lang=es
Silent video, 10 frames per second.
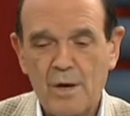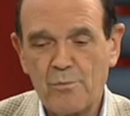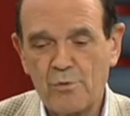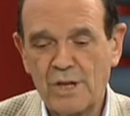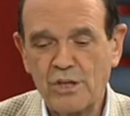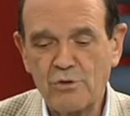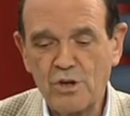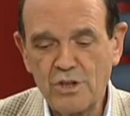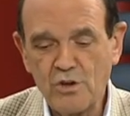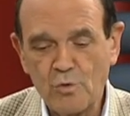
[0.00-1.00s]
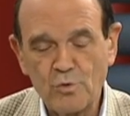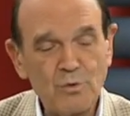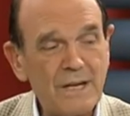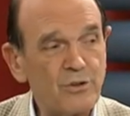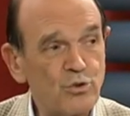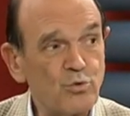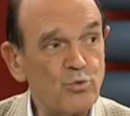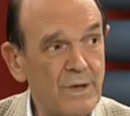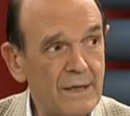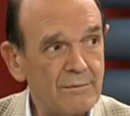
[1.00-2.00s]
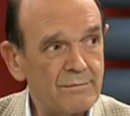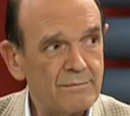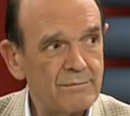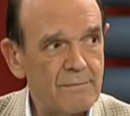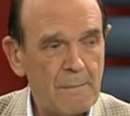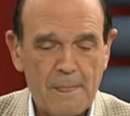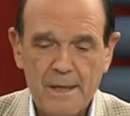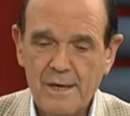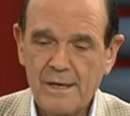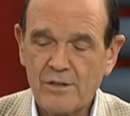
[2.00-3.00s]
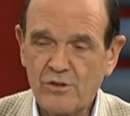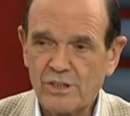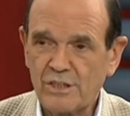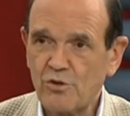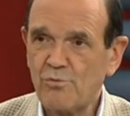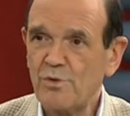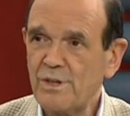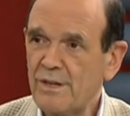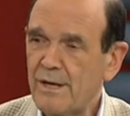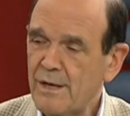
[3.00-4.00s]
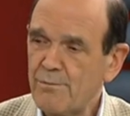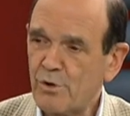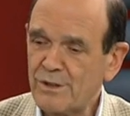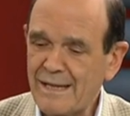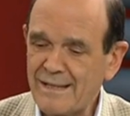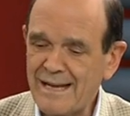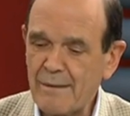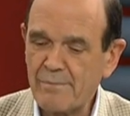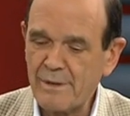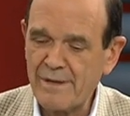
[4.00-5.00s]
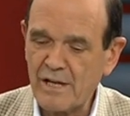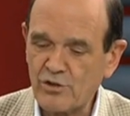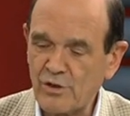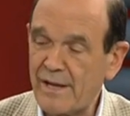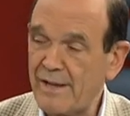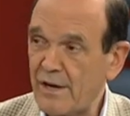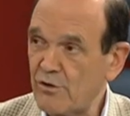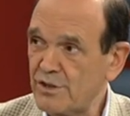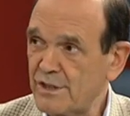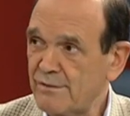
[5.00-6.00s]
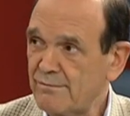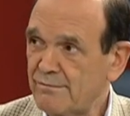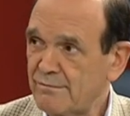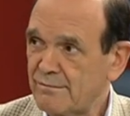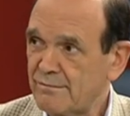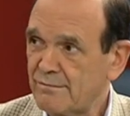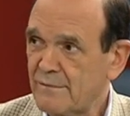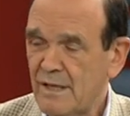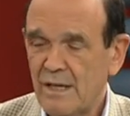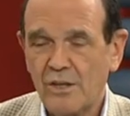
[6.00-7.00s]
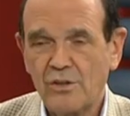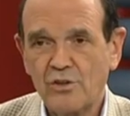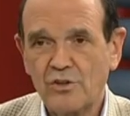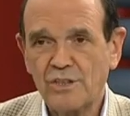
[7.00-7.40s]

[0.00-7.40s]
Porque el sueño tiene una estructura. Entonces, son muy importantes las primeras horas de la noche, donde